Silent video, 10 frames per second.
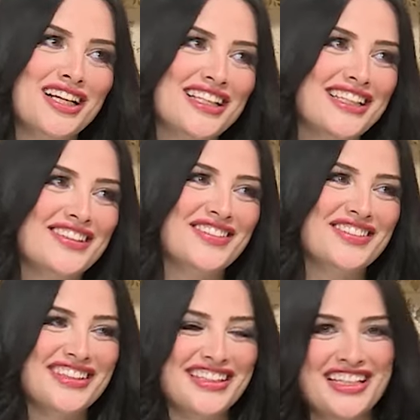ليكي
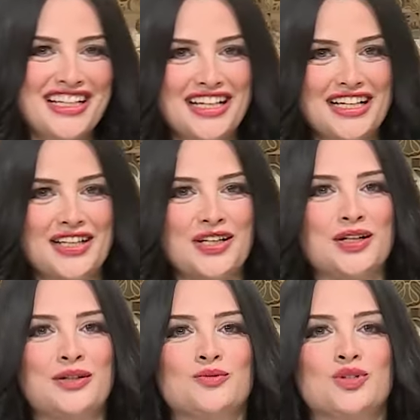
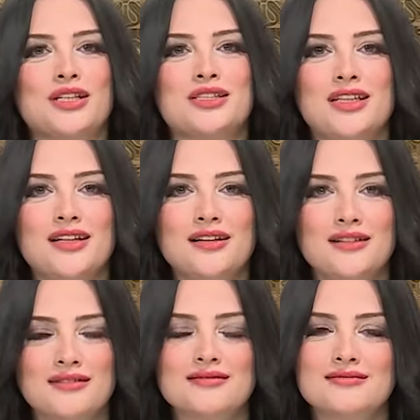مشاهدينا
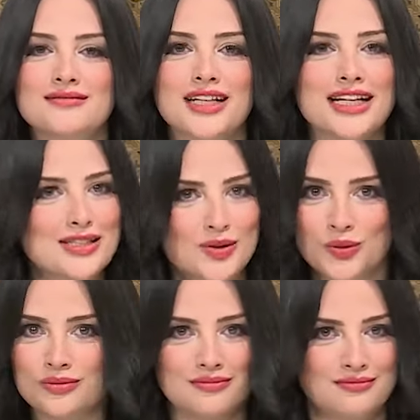خسوا
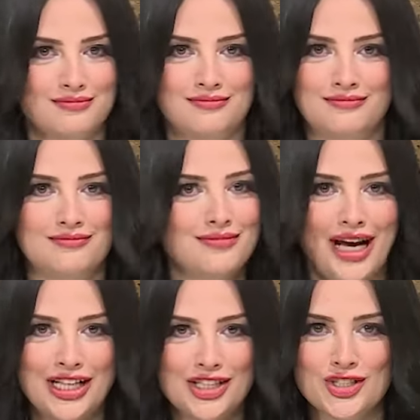
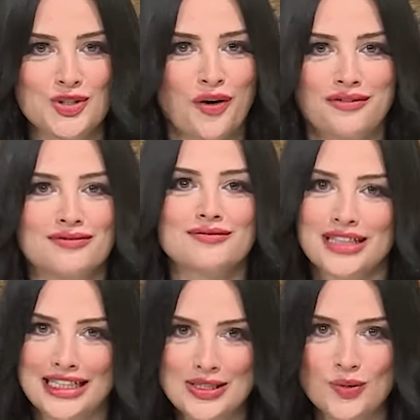محدش يقف
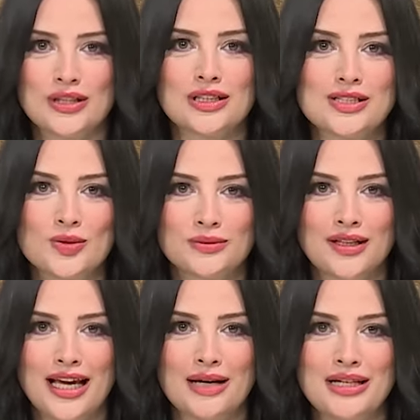هتخسوا هتخسوا
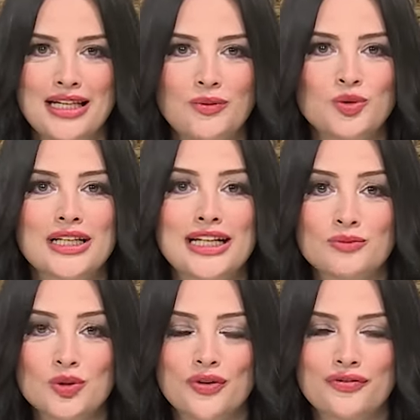بطريقه امنه ومنتجات
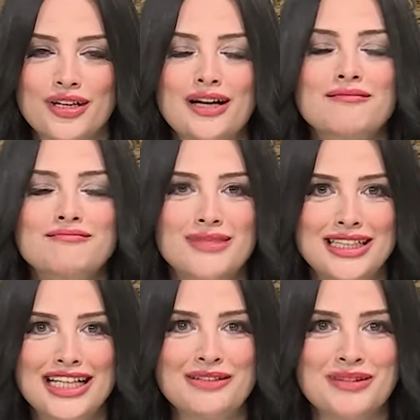متوفره 100%
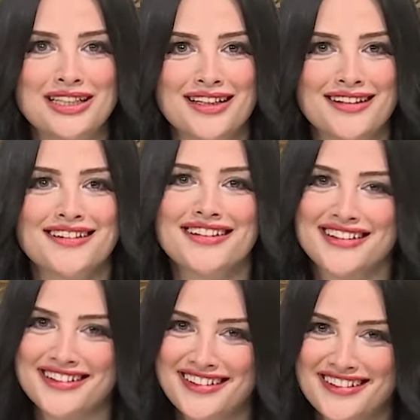
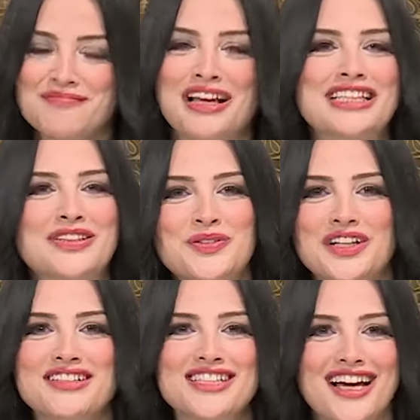بكده تكون
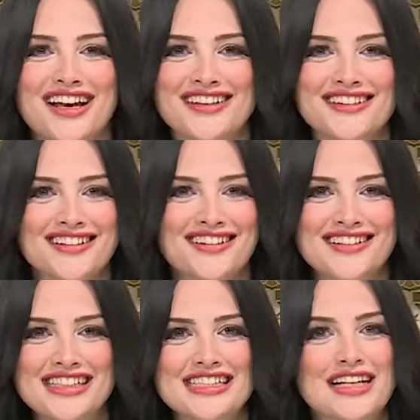خلصت حلقتنا
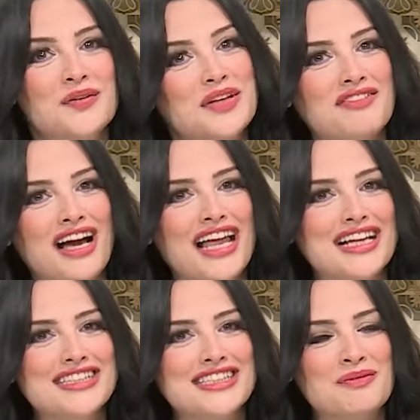النهارده استنونا في حلقه
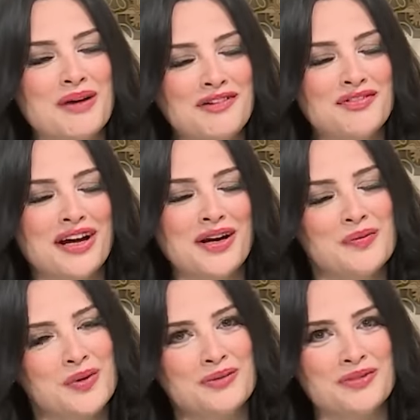جديده بالف هنا
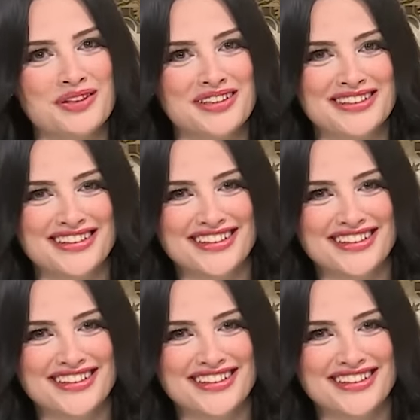باي باي